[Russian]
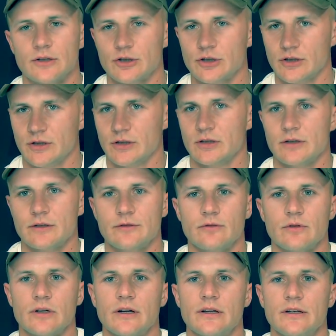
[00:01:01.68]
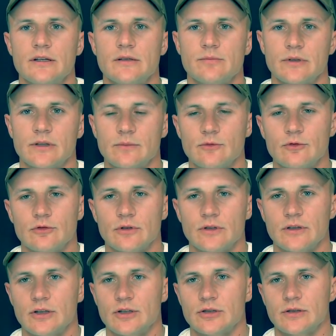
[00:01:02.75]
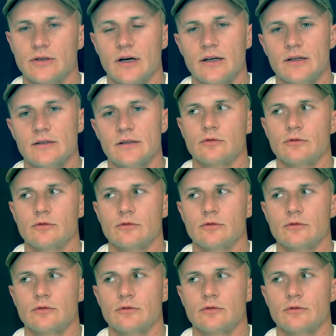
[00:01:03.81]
не шокировать свой организм, потому что они начитались,